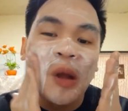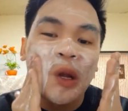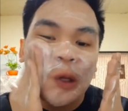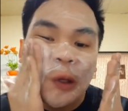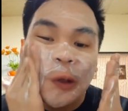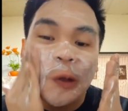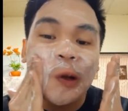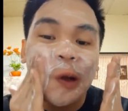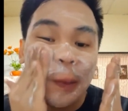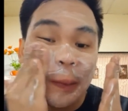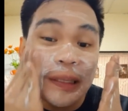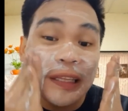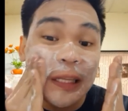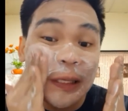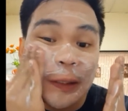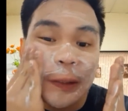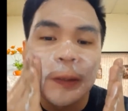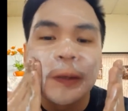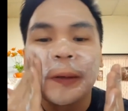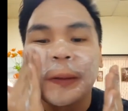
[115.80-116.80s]
Yun yung gamitin
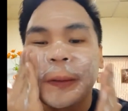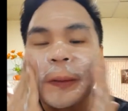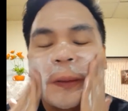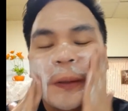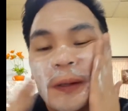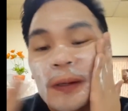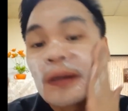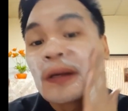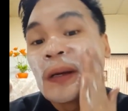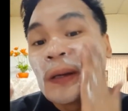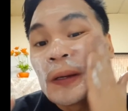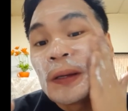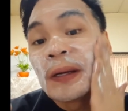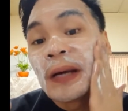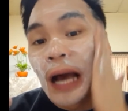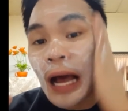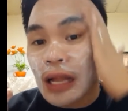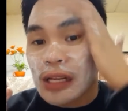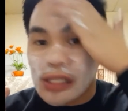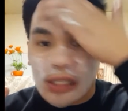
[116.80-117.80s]
nyo.
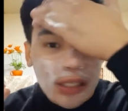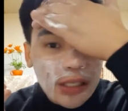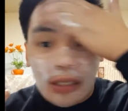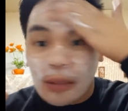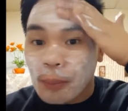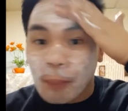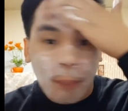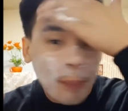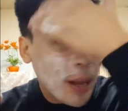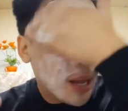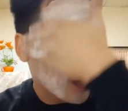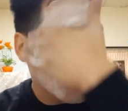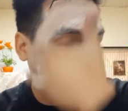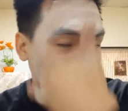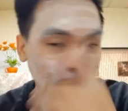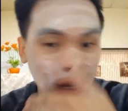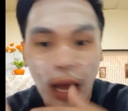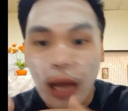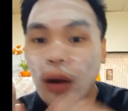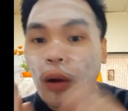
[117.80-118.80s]
As in, parang
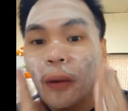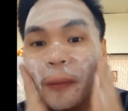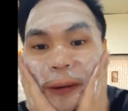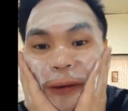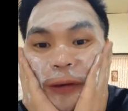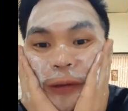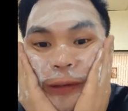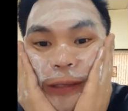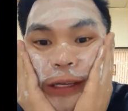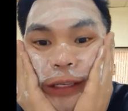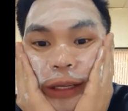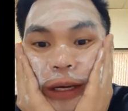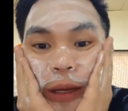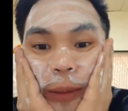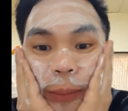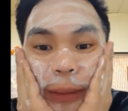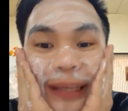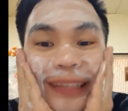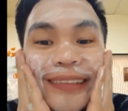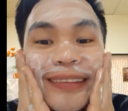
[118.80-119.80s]
pag araw-araw niya siya
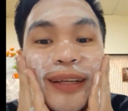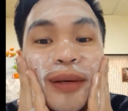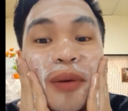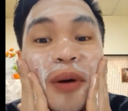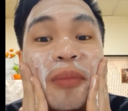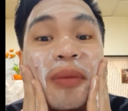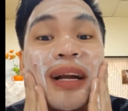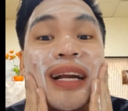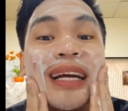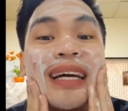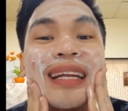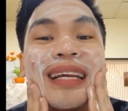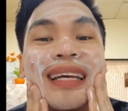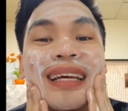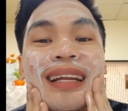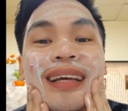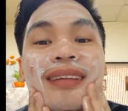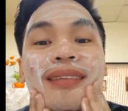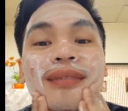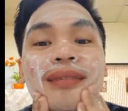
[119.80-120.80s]
ginamit, nagmamarka na yung
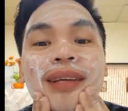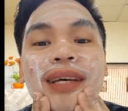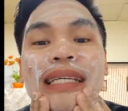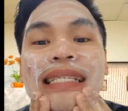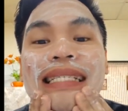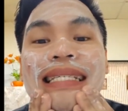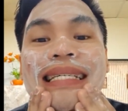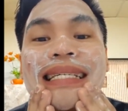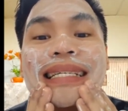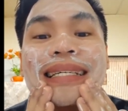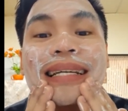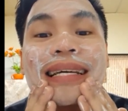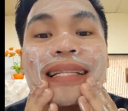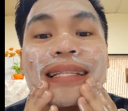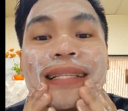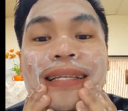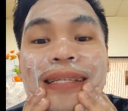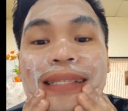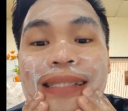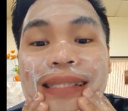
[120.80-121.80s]
red.
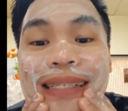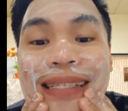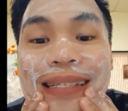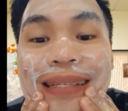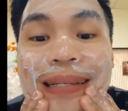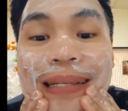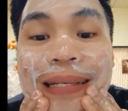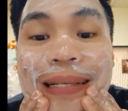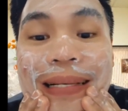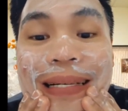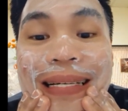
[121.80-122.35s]
Redness, ayan ah.